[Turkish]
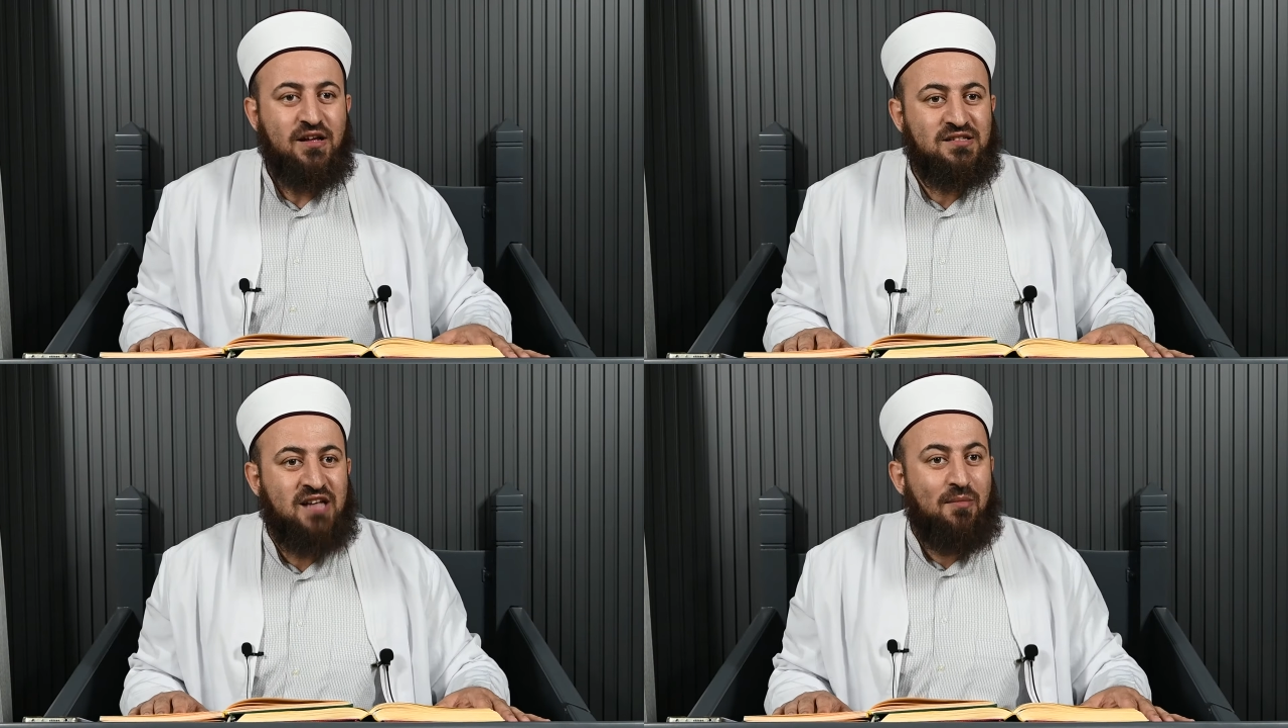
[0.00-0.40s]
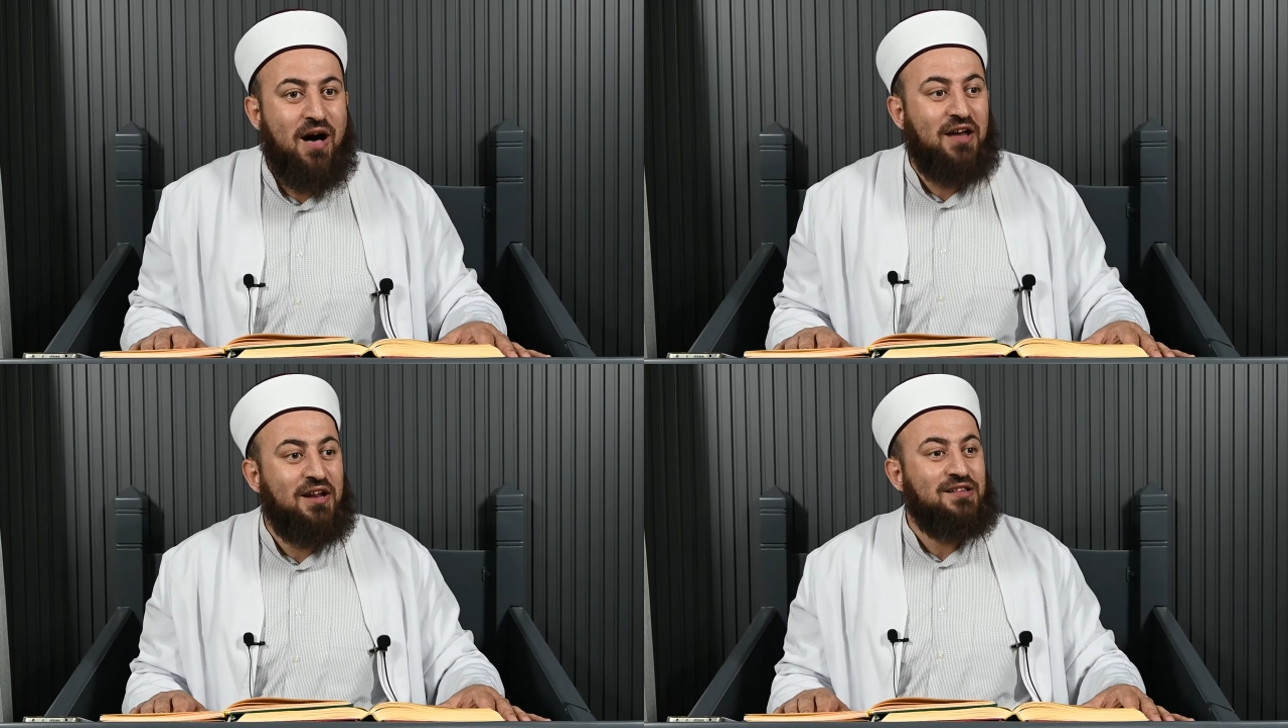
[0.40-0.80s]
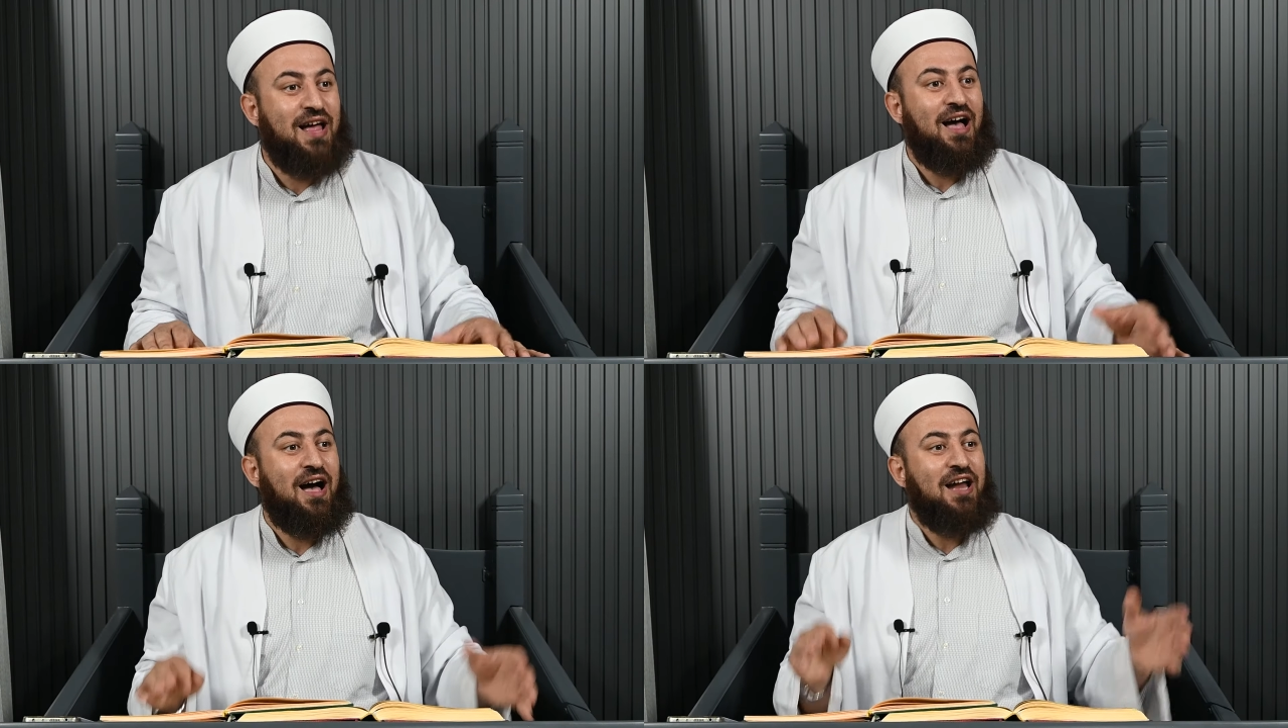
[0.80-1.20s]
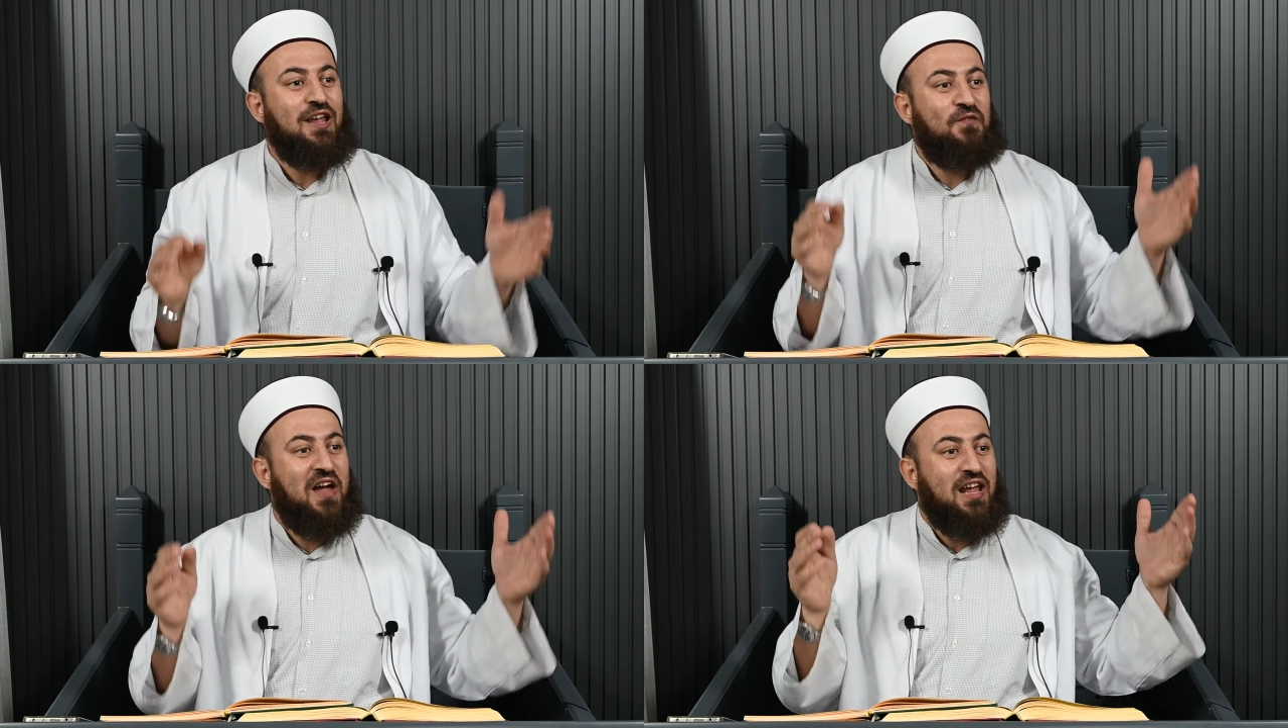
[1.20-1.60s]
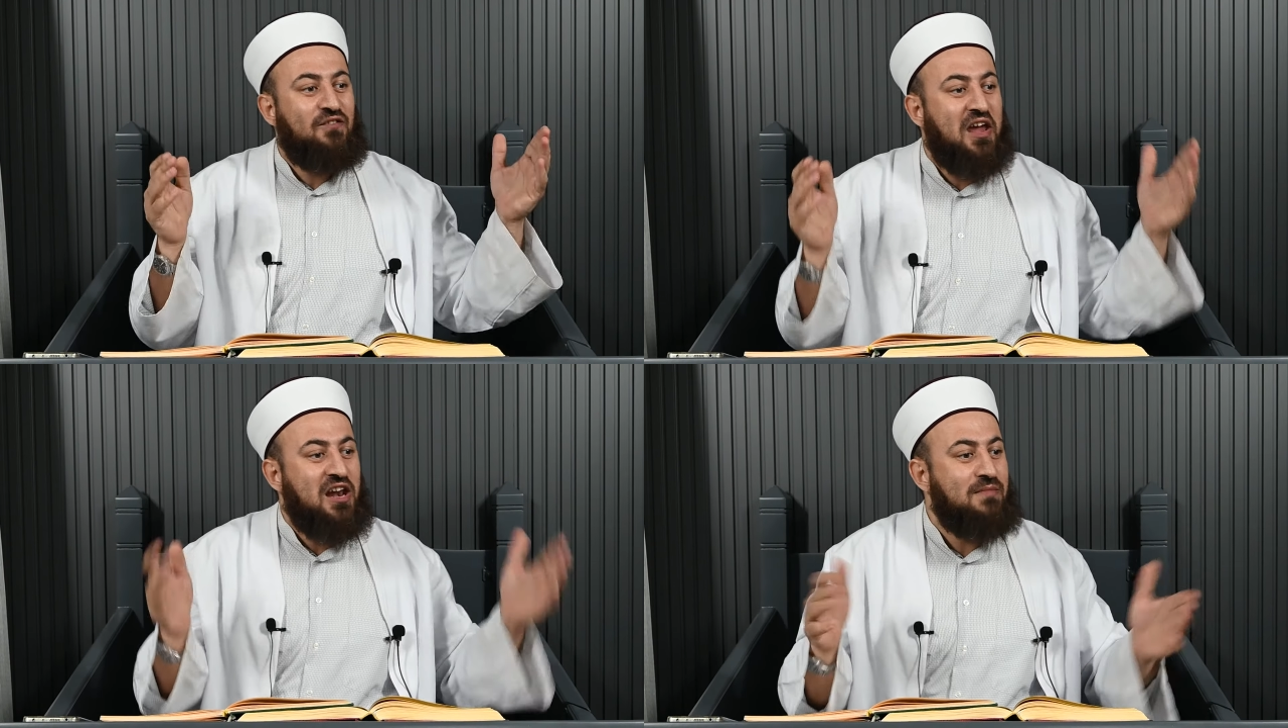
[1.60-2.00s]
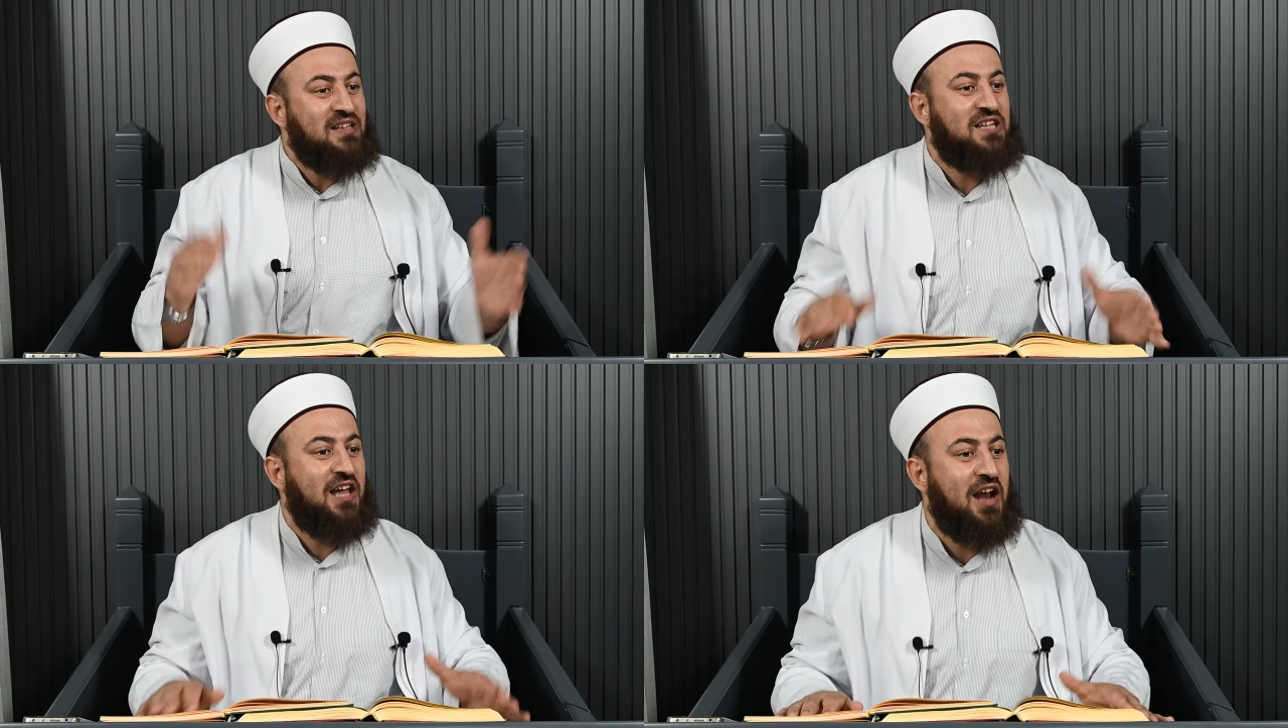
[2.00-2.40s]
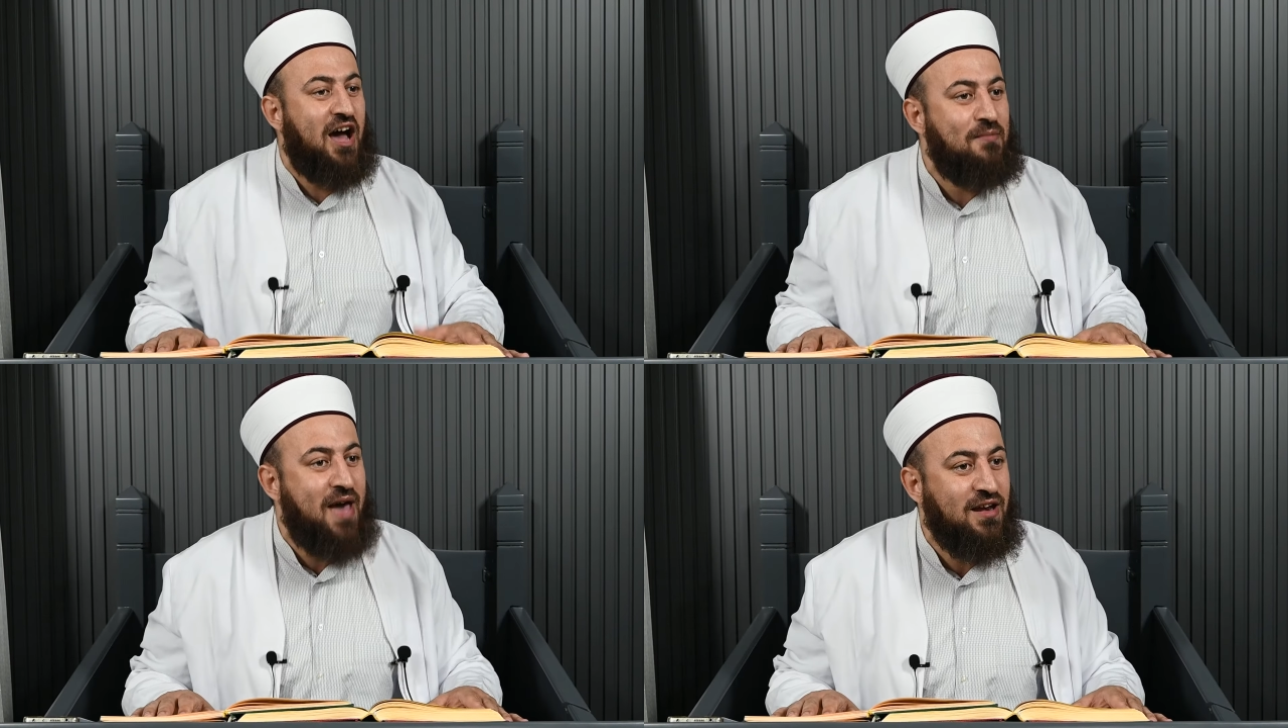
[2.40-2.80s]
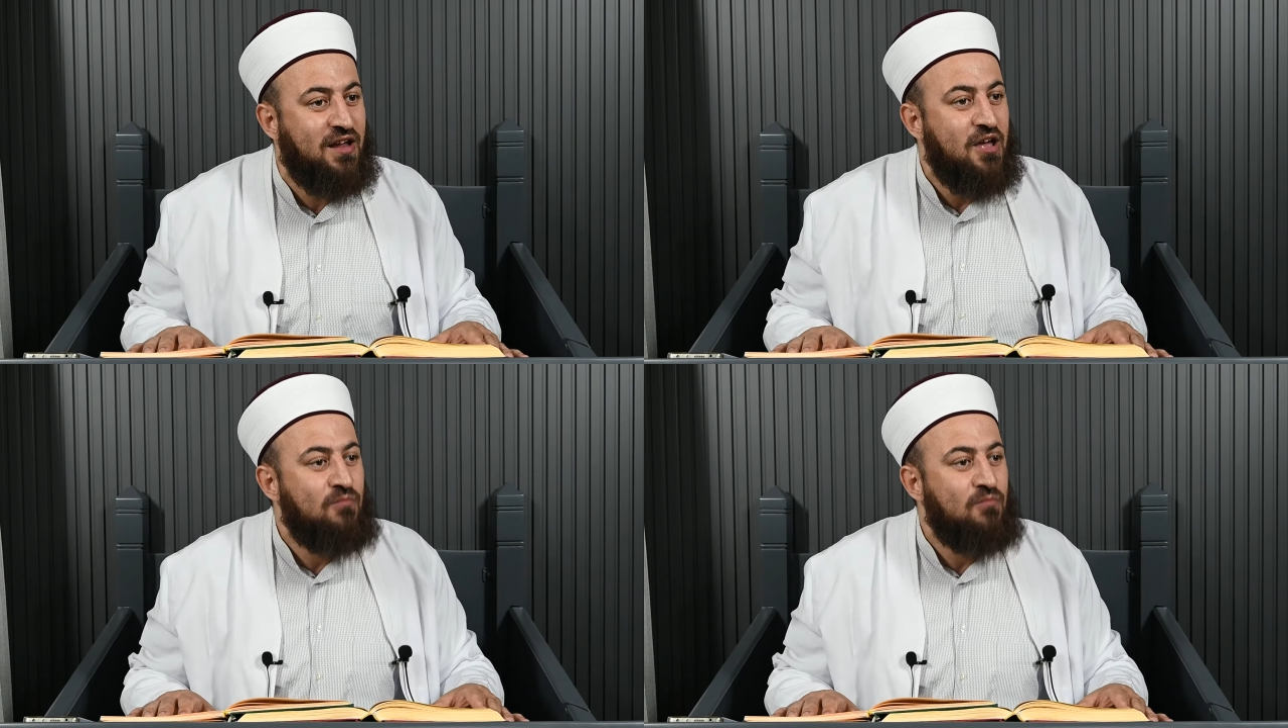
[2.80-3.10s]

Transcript: zamanında halifelik verilmesine rağmen